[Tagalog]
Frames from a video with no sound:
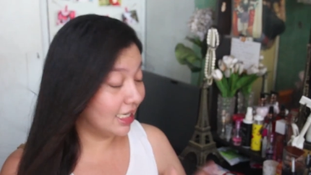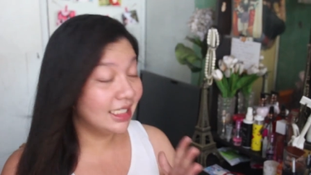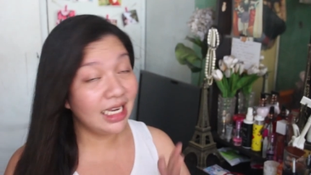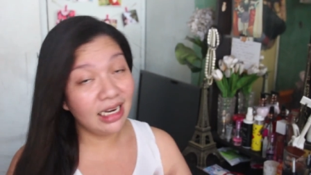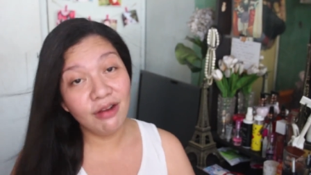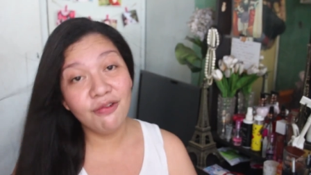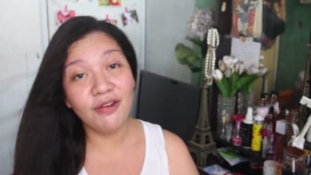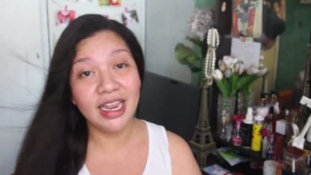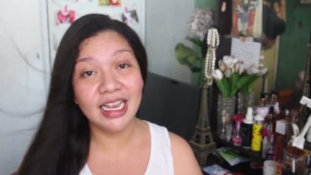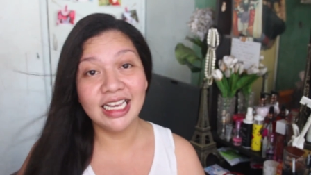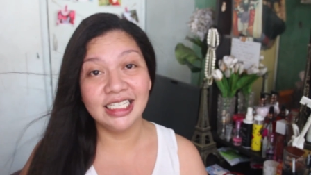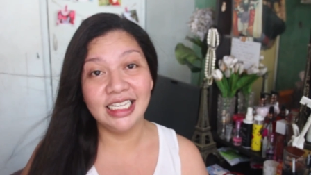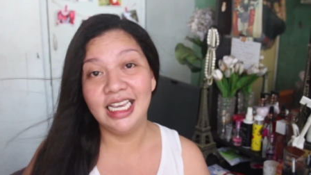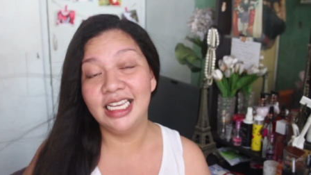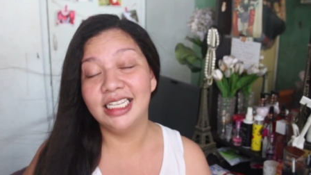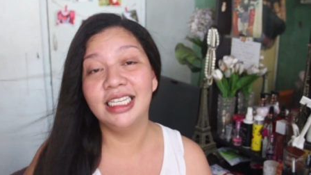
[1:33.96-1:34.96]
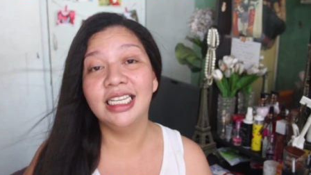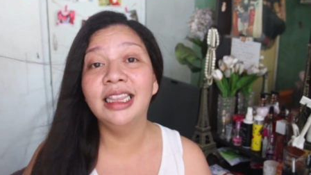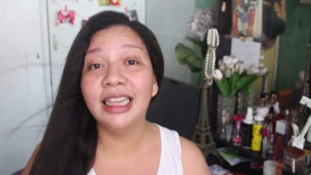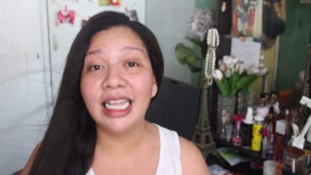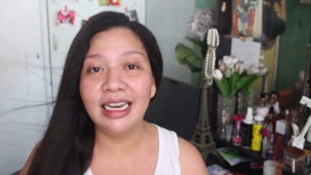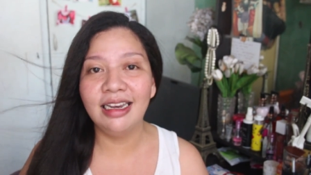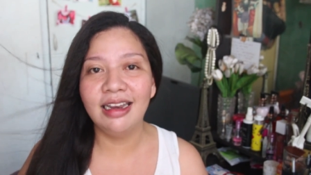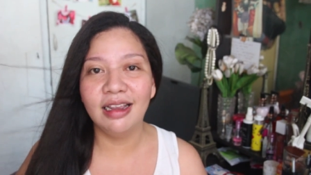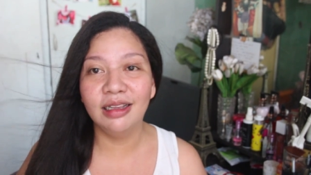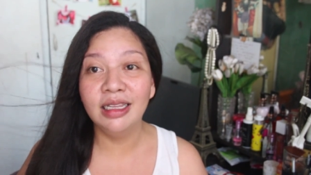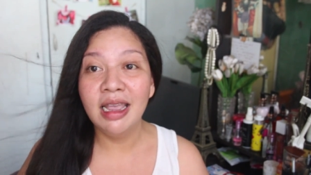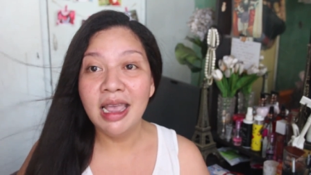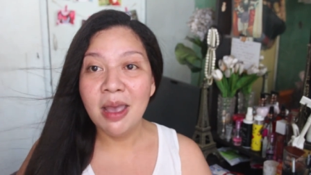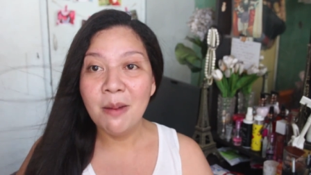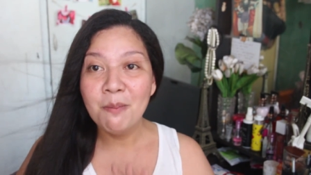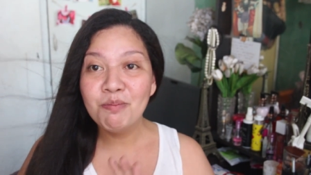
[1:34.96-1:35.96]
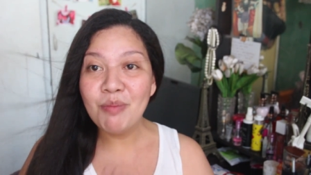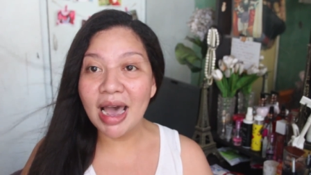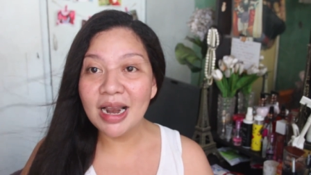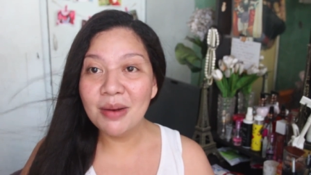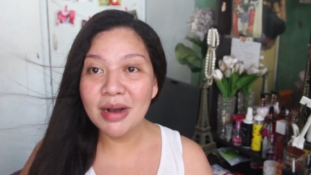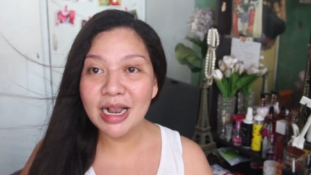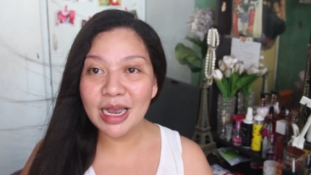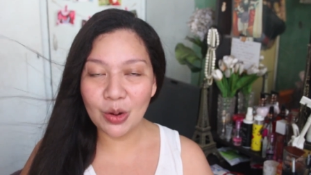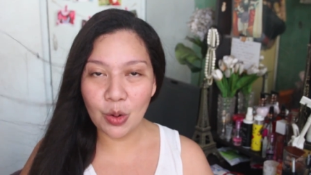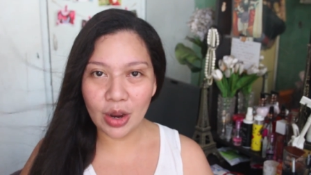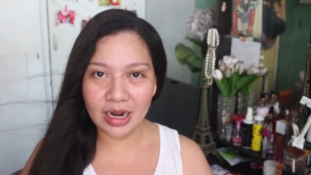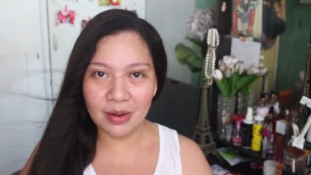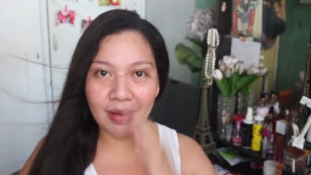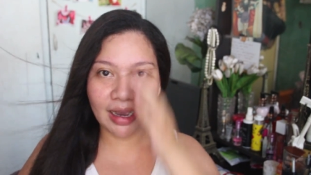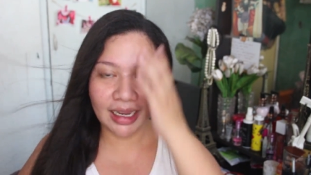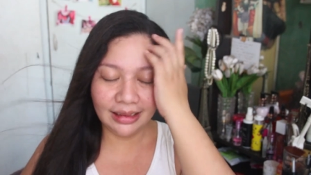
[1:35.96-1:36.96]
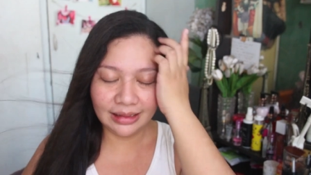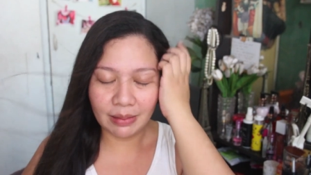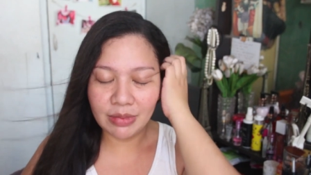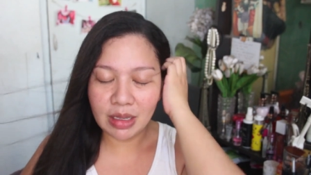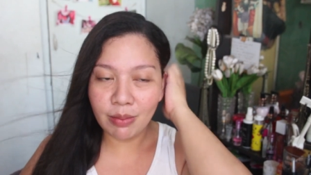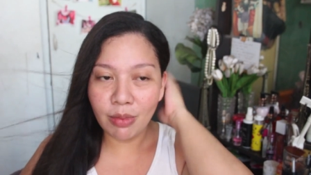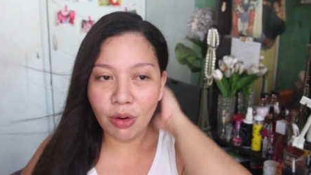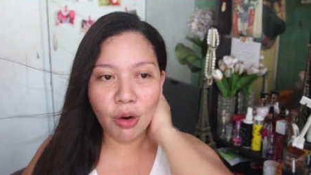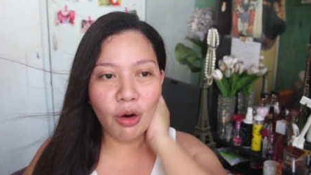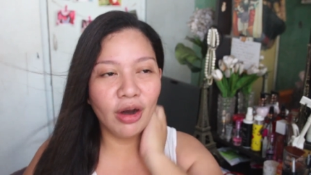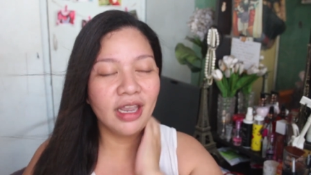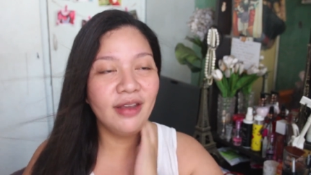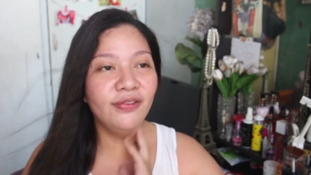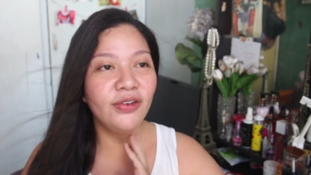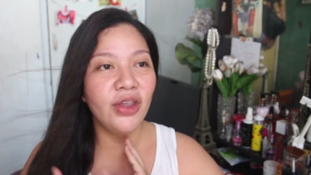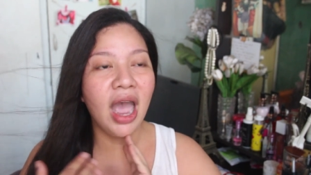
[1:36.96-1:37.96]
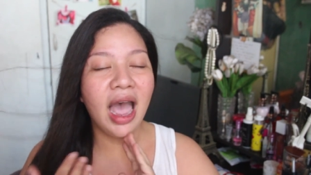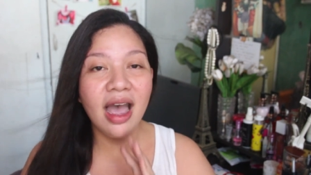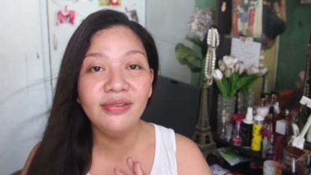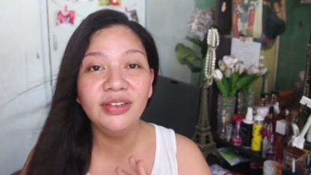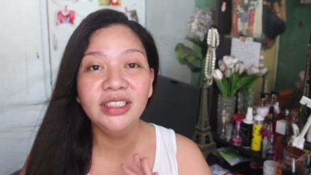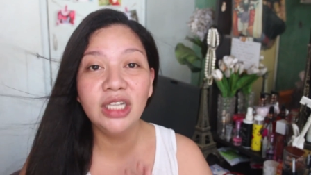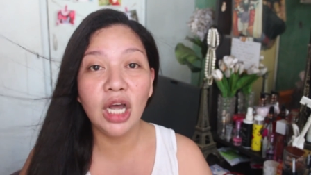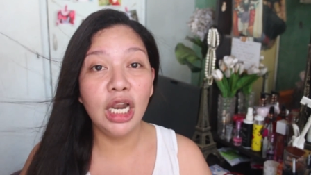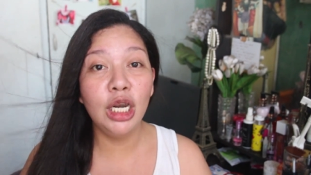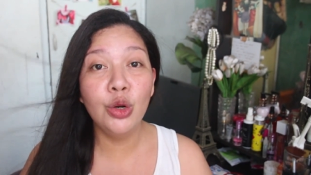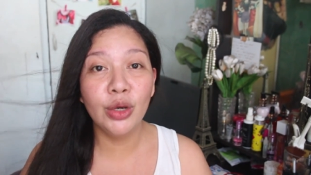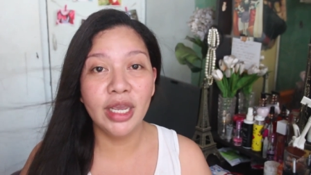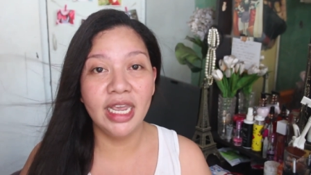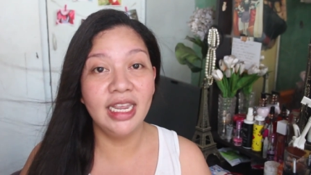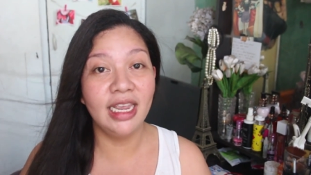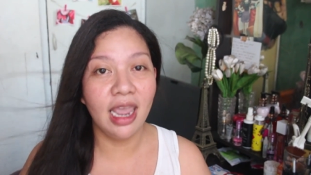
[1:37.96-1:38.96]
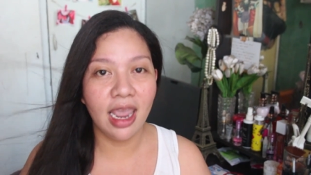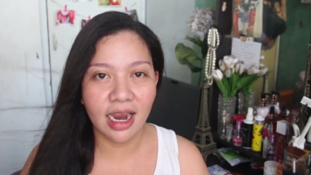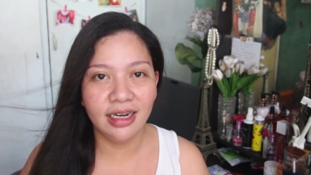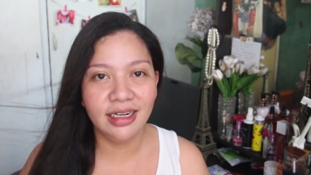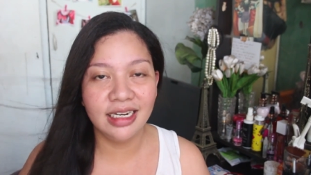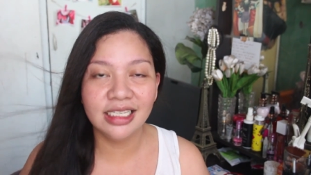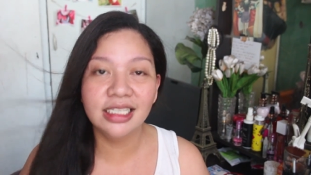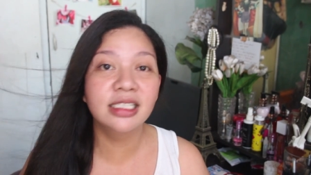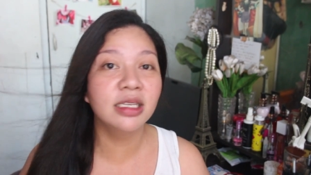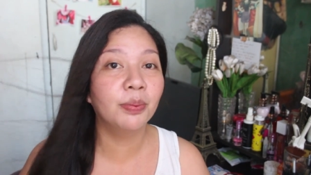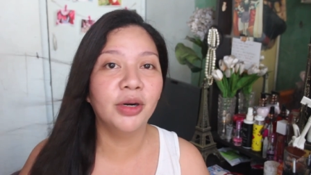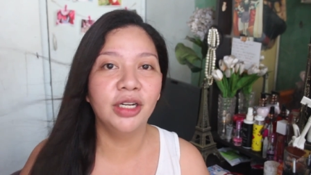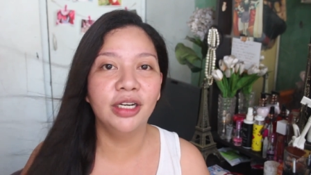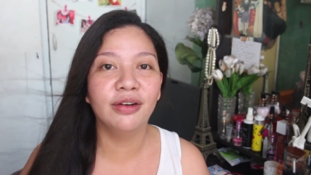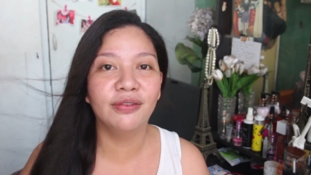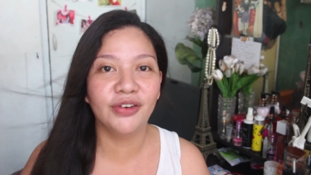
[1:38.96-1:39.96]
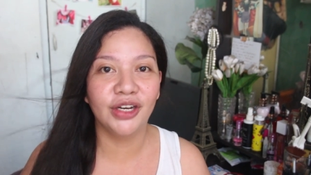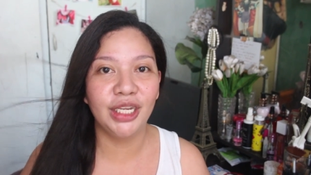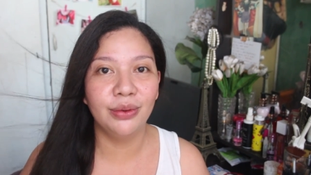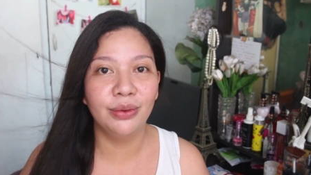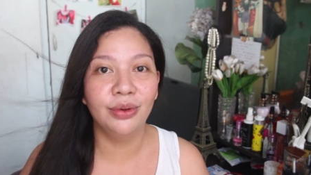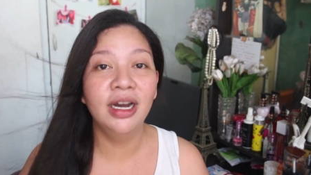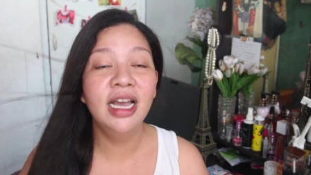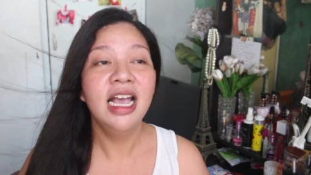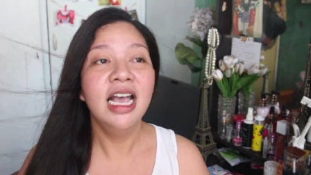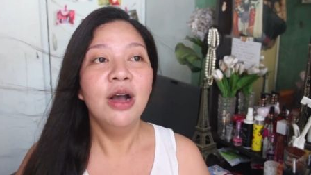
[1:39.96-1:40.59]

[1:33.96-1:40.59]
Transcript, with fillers: Ang cellophane kasi is intended para magkaroon ka na makintab na buhok. If you have a dull-looking hair, this is a product for you.